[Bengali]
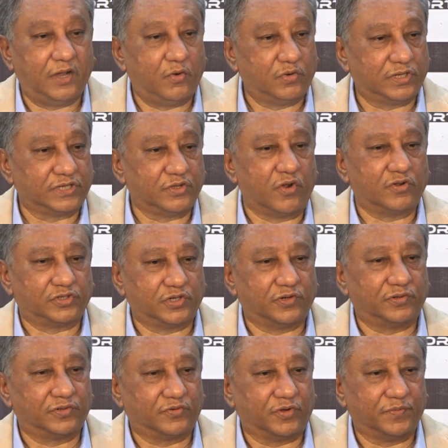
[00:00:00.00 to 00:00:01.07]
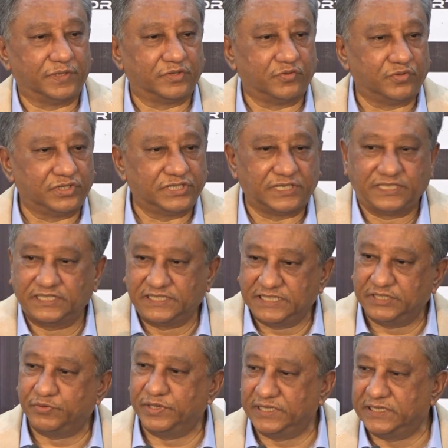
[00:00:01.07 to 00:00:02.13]
ওটাতে অংশগ্রহণ করবে তো ওদের সাথে টি
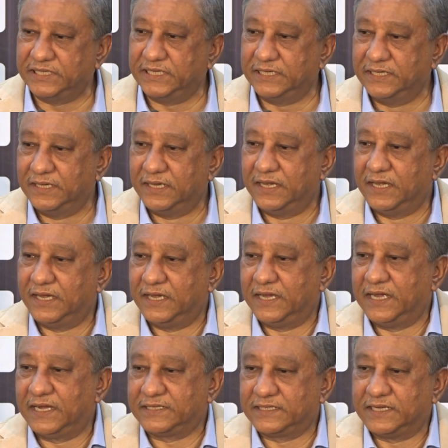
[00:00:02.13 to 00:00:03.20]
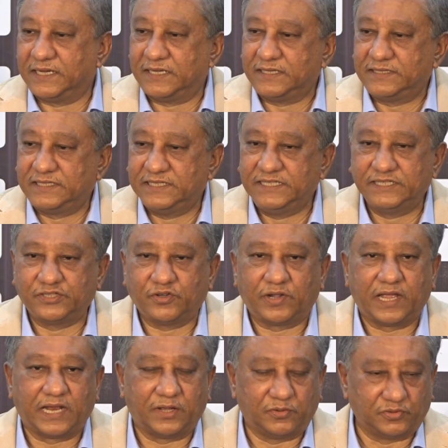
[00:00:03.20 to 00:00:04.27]
টোয়েন্টি একটা সিরিজও
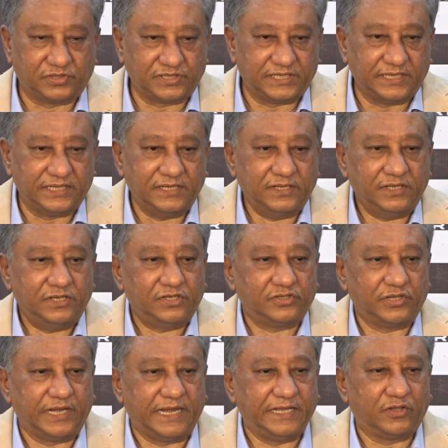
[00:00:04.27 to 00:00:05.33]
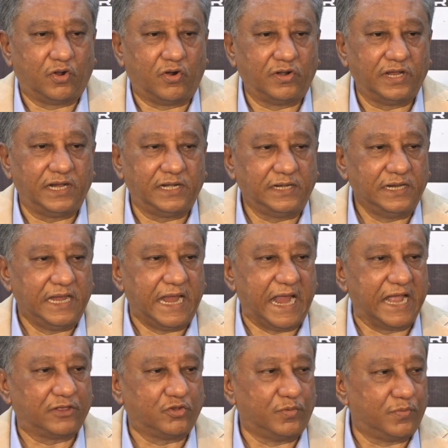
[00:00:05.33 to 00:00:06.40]
খেলা হচ্ছে সো এই ধরনের
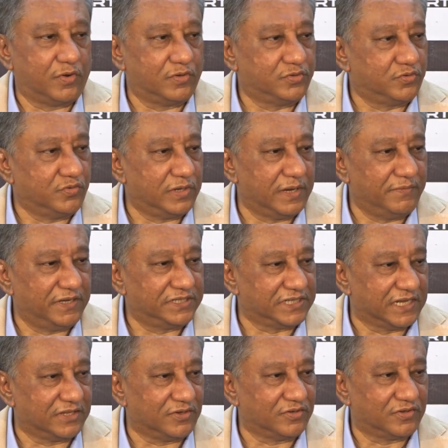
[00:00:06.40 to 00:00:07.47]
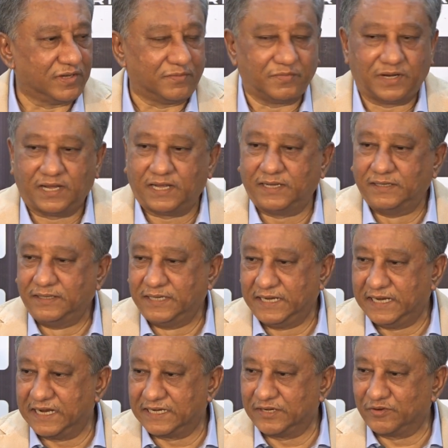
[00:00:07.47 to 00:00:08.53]
এত বড় টুর্নামেন্ট সাধারণত আমরা
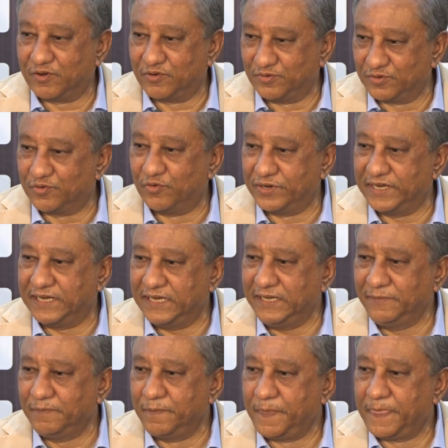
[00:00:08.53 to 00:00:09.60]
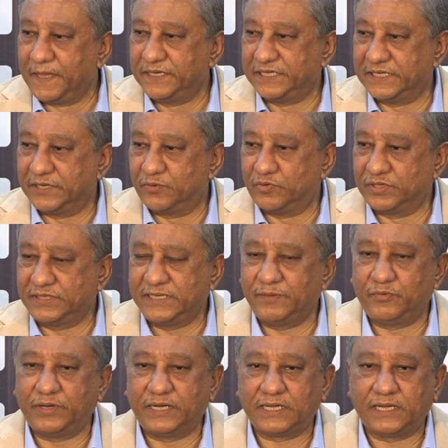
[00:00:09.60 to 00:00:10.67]
এর আগে কখনো করিনি সেটা করেছে
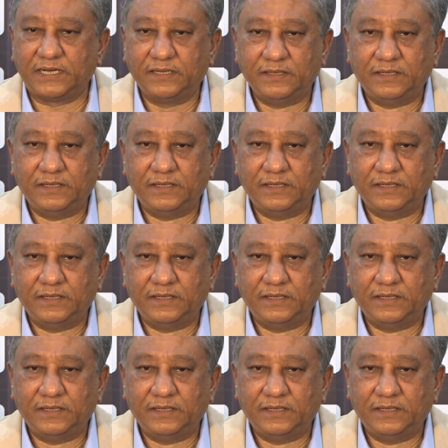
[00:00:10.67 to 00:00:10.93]
এবং এটা